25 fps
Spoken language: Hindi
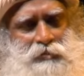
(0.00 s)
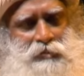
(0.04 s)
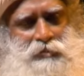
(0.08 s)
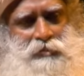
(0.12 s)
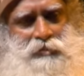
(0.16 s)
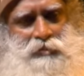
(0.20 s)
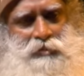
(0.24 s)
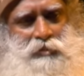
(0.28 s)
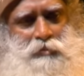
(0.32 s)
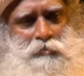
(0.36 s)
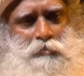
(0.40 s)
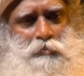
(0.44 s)
कोई
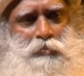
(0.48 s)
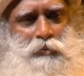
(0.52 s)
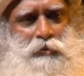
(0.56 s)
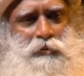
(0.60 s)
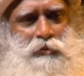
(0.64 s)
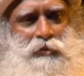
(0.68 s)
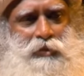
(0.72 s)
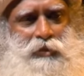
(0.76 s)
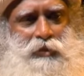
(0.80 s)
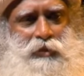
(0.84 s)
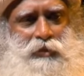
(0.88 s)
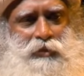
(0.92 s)
सरल
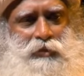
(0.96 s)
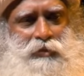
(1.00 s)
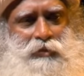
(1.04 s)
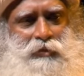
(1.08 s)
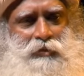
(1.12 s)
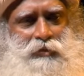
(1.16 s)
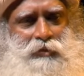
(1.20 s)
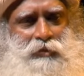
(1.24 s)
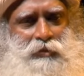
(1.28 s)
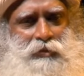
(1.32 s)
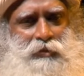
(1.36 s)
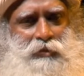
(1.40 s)
चीज होती
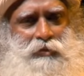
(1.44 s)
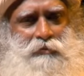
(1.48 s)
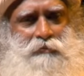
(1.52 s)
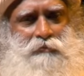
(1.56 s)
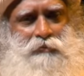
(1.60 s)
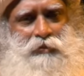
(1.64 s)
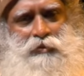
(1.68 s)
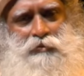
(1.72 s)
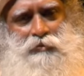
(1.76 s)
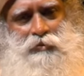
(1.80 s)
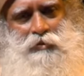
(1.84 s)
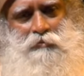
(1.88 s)
तो
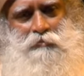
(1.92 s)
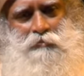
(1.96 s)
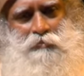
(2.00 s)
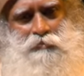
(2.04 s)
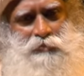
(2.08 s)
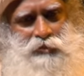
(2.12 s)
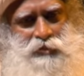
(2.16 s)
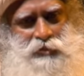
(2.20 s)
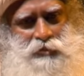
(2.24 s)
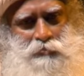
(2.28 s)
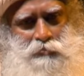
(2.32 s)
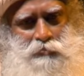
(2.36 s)
हम इसे
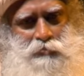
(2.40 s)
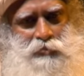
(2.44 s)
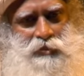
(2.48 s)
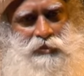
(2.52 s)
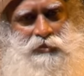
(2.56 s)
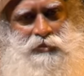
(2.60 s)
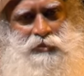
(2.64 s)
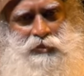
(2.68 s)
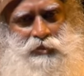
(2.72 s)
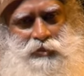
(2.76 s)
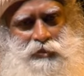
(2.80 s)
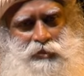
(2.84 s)
छेनी
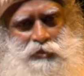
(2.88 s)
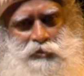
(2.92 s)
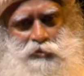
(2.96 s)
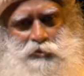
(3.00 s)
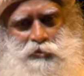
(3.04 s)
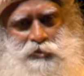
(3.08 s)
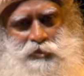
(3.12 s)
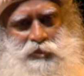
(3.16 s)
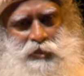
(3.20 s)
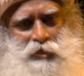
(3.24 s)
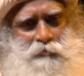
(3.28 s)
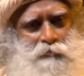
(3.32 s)
हथौड़ी से कूट
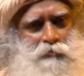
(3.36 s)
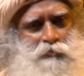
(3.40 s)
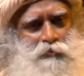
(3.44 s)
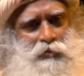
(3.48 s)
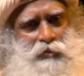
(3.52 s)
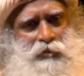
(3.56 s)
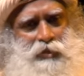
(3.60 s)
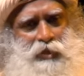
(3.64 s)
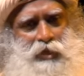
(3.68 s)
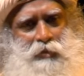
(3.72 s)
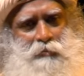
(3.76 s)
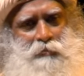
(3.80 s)
पीट कर
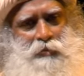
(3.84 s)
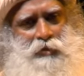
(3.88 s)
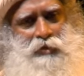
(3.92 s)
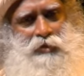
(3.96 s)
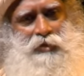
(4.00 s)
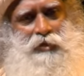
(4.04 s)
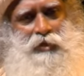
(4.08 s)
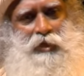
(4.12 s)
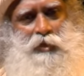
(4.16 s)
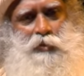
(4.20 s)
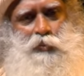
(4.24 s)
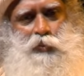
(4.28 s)
सही आकार में
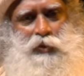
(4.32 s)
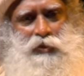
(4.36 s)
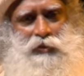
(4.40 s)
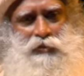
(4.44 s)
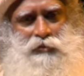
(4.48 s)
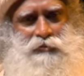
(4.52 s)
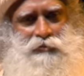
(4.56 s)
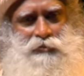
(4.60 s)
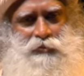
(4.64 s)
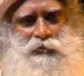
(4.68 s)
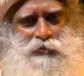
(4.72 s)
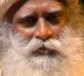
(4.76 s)
ले आते
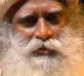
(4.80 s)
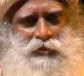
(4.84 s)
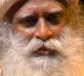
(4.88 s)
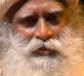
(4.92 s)
ठीक है